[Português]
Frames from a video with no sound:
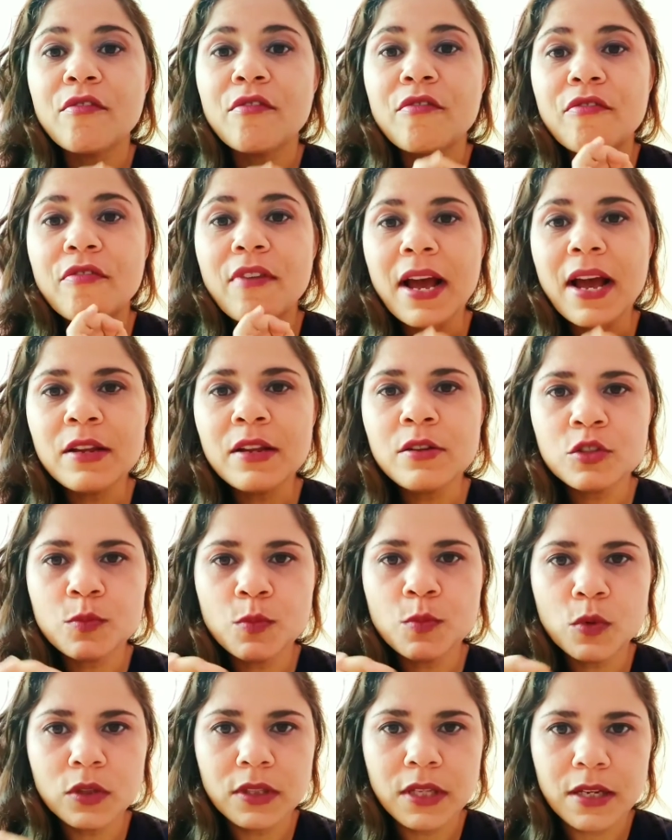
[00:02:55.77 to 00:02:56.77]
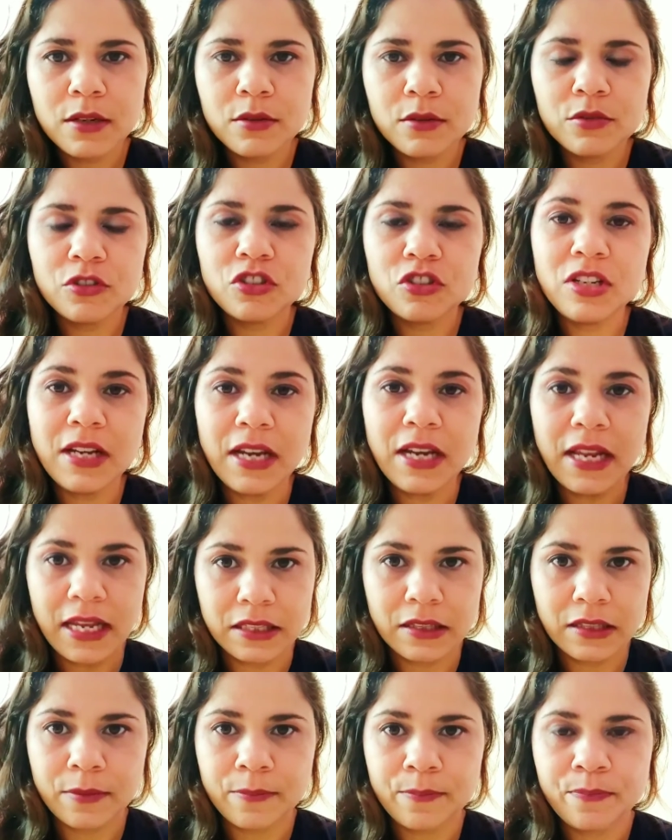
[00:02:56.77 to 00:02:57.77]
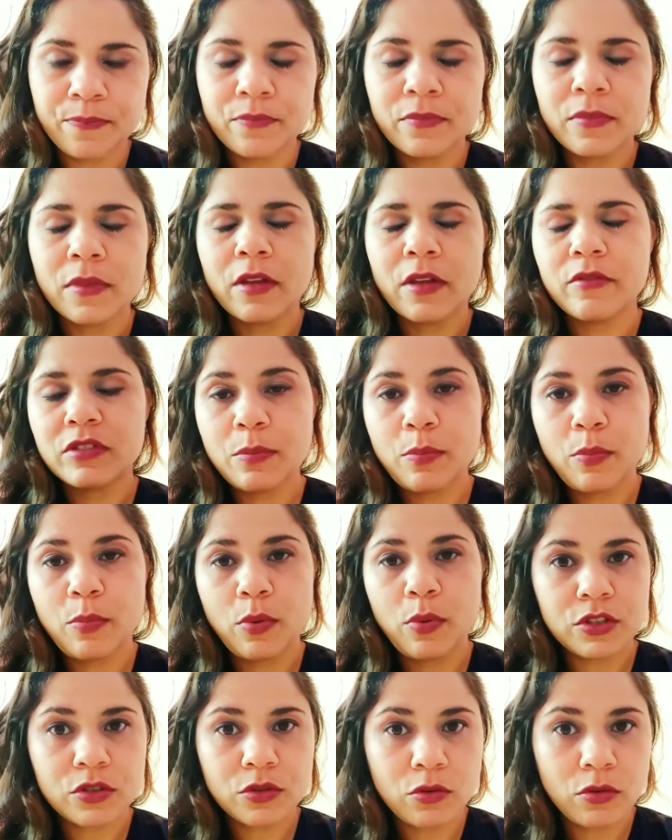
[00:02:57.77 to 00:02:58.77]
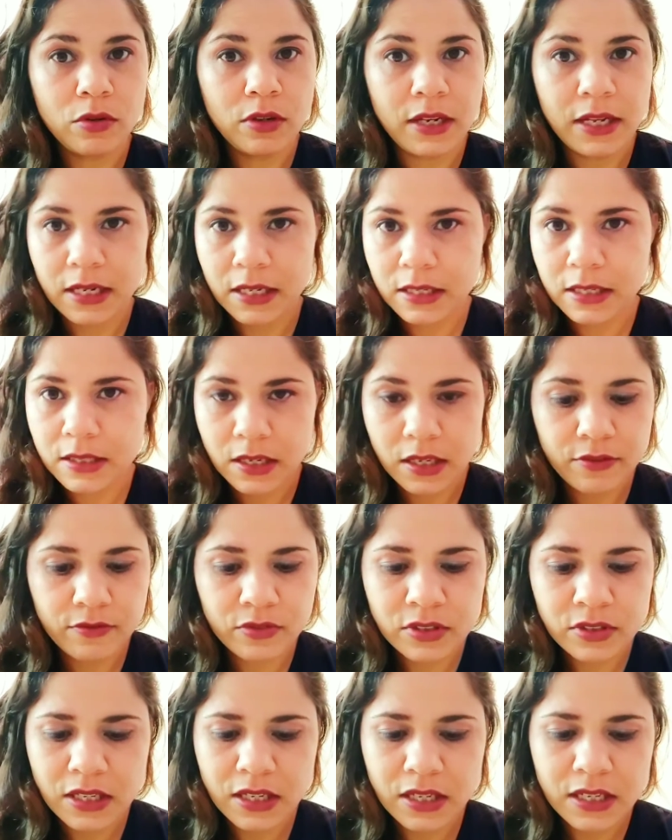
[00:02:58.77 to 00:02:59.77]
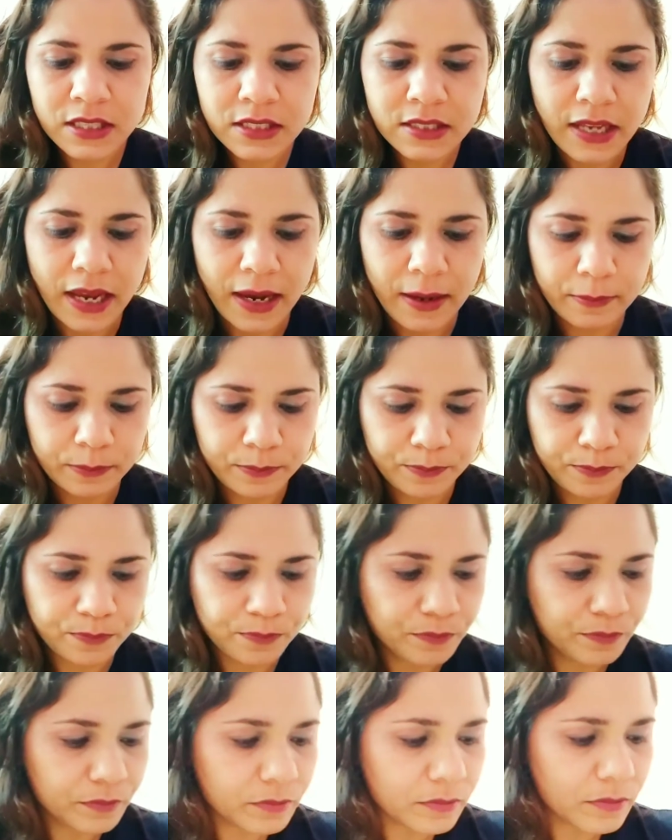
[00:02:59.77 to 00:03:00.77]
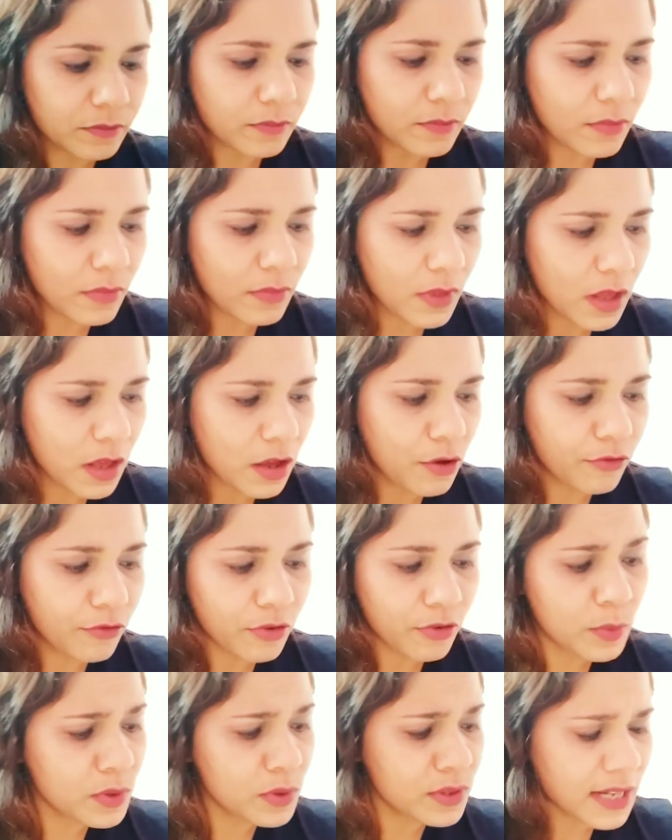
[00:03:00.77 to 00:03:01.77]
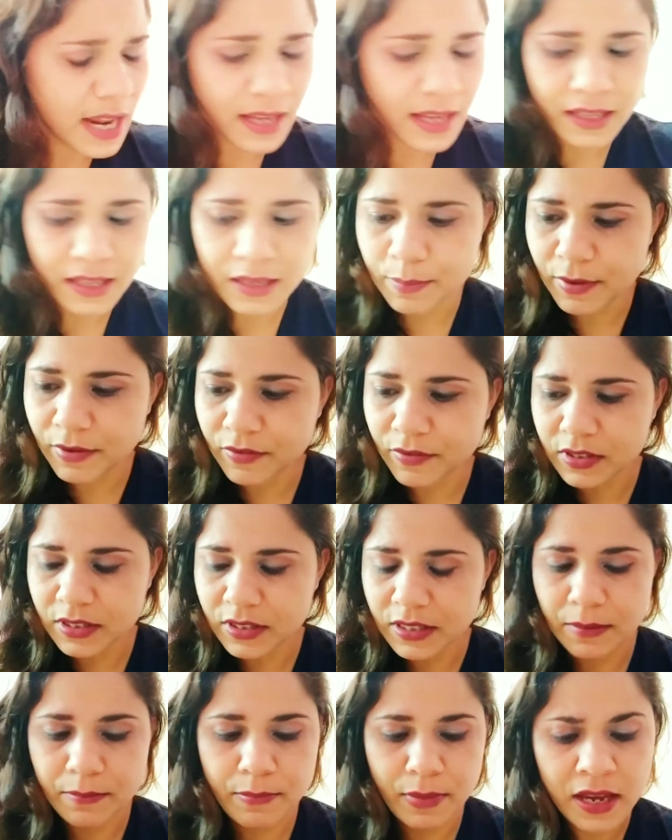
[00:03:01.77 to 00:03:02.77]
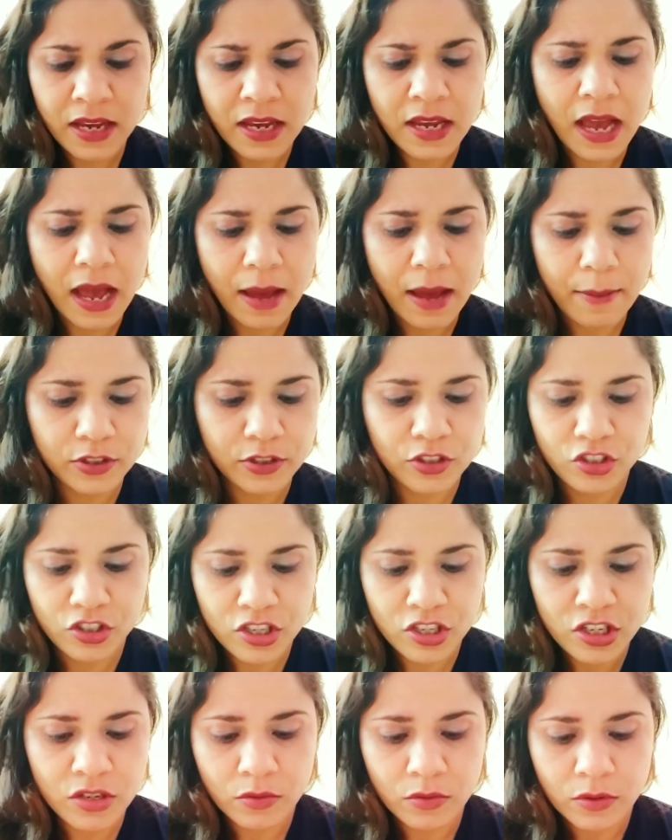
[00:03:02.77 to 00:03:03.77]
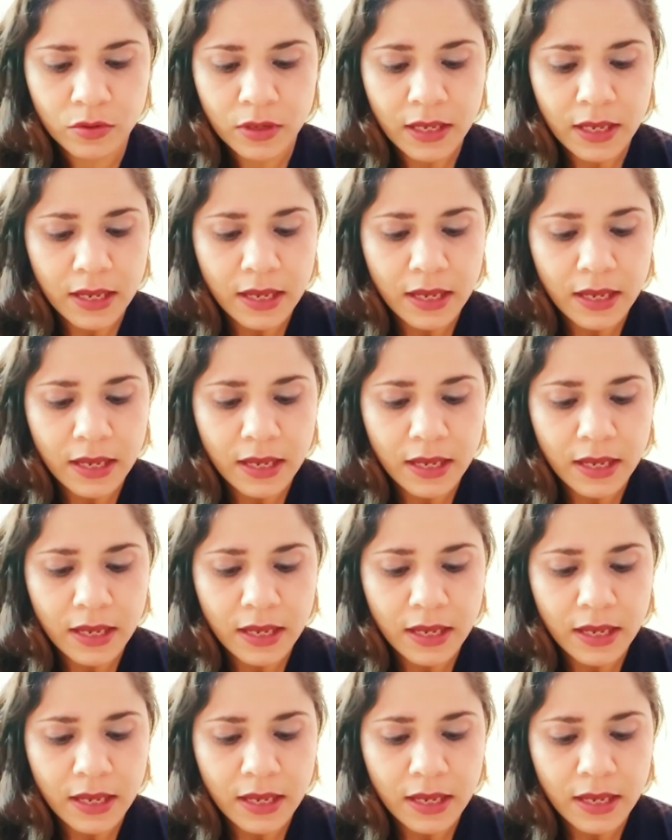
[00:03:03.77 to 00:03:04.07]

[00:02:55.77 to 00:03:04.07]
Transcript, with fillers: vários modelos de letra. Você pode escolher a letra que você quiser. Eu vou mostrar aqui para você bem rapidinho